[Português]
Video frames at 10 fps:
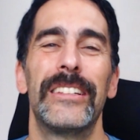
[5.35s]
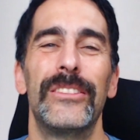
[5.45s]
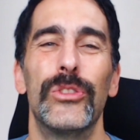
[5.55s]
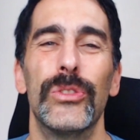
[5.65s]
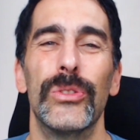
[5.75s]

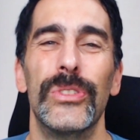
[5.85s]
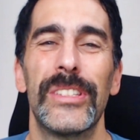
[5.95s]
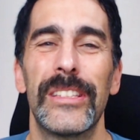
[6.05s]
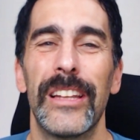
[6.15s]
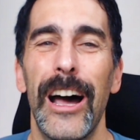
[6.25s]
do
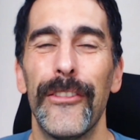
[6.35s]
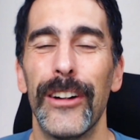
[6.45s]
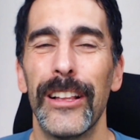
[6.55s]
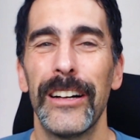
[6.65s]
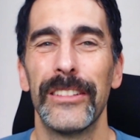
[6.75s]
Strava
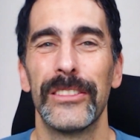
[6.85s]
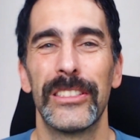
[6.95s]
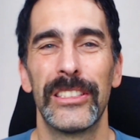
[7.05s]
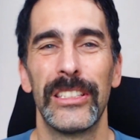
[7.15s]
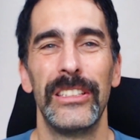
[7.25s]
lá.
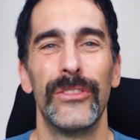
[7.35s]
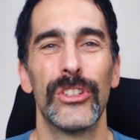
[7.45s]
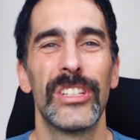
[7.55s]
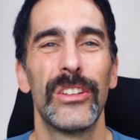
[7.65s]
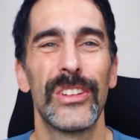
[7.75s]
Se
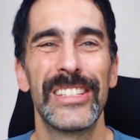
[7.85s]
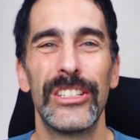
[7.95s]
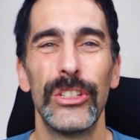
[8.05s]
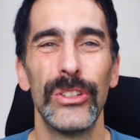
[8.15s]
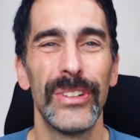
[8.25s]
você não
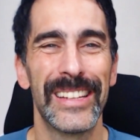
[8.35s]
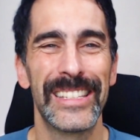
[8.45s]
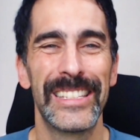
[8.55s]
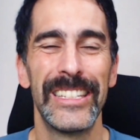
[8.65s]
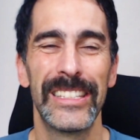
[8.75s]
assistiu,
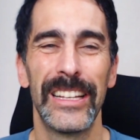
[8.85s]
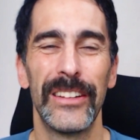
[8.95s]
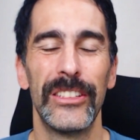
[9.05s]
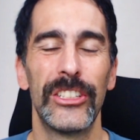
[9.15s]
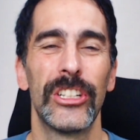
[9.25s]
assista,
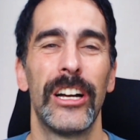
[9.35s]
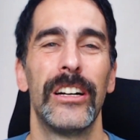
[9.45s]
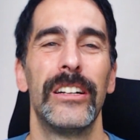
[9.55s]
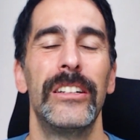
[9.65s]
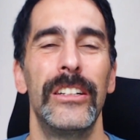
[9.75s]

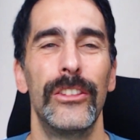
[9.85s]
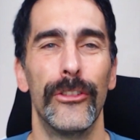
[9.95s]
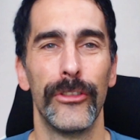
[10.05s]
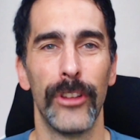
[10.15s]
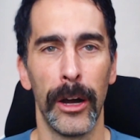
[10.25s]
deixar no
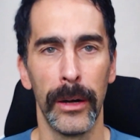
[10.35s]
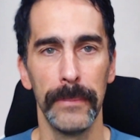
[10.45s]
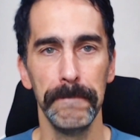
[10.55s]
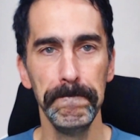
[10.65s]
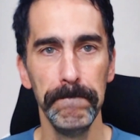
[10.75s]
final
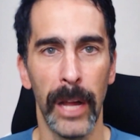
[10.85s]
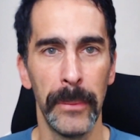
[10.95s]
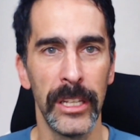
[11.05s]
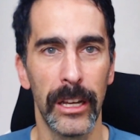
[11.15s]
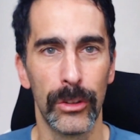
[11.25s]
a
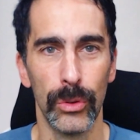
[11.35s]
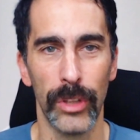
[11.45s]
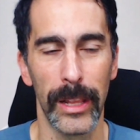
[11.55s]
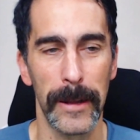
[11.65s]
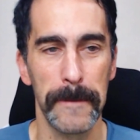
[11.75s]
miniatura
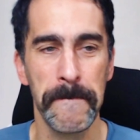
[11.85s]
lá.